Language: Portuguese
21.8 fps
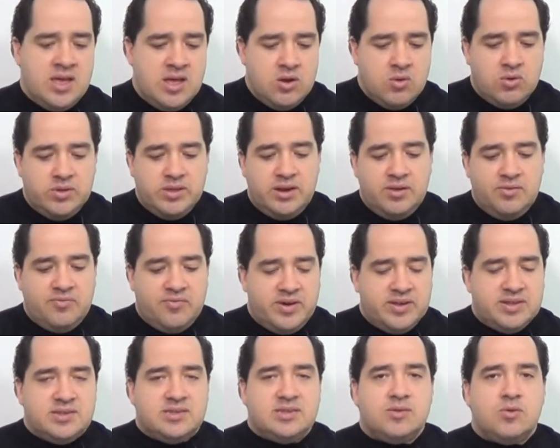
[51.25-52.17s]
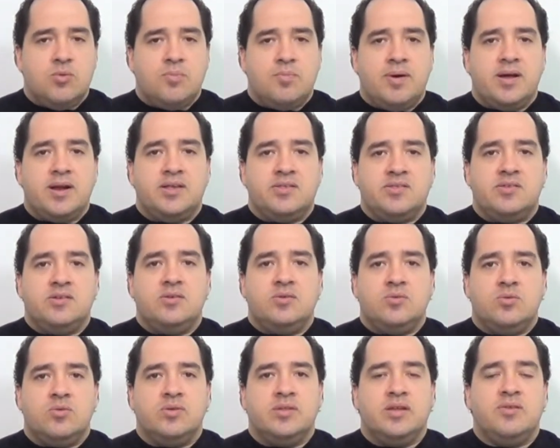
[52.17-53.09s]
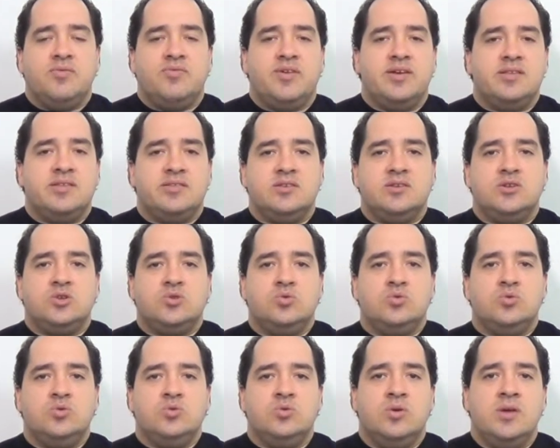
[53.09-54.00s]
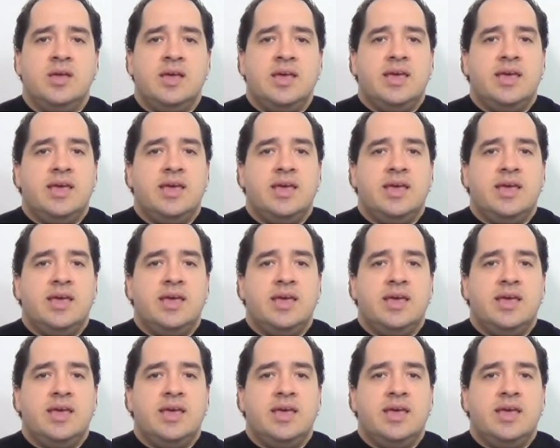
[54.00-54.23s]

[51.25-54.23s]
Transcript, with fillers: Quando ele faz essa comparação, quando ele faz esse estudo,